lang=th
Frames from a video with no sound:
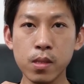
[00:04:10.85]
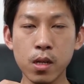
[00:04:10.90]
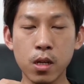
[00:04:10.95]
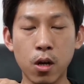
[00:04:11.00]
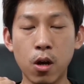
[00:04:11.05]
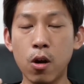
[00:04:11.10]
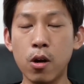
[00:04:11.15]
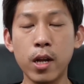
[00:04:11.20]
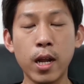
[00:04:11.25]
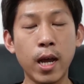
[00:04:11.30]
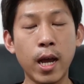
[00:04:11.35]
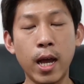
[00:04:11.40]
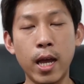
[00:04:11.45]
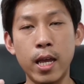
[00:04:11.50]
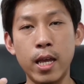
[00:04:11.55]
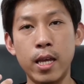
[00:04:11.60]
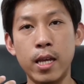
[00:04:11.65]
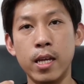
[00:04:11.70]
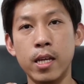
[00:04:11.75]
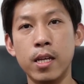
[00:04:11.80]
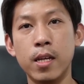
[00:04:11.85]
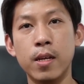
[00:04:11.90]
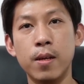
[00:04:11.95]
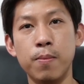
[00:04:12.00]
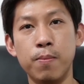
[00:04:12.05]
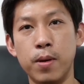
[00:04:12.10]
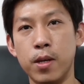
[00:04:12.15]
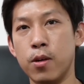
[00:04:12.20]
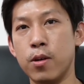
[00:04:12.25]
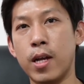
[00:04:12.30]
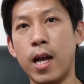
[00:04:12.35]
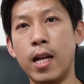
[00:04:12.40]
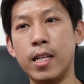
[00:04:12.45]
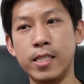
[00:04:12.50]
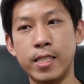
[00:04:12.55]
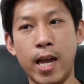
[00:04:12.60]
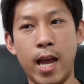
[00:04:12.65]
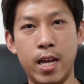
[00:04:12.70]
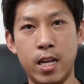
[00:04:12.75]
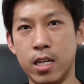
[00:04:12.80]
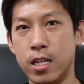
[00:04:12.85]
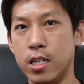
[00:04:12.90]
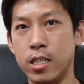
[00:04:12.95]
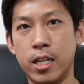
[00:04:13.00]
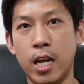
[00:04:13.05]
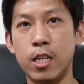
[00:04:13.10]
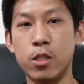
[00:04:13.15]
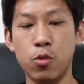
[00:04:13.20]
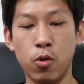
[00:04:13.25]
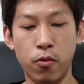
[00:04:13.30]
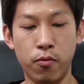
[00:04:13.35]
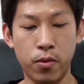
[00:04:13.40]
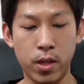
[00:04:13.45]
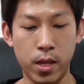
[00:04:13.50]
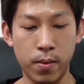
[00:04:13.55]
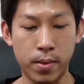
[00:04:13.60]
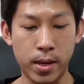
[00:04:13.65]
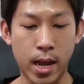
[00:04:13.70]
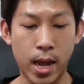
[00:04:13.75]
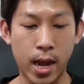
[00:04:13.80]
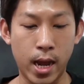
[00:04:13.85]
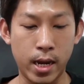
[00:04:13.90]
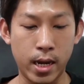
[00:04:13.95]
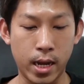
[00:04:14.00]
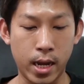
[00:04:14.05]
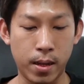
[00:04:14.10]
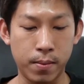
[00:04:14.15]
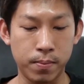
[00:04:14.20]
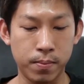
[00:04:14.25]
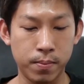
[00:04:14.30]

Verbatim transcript: ก็ถ้าใครไม่ต้องการจ่ายก็คือใช้ตัวฟรีไปได้นะครับ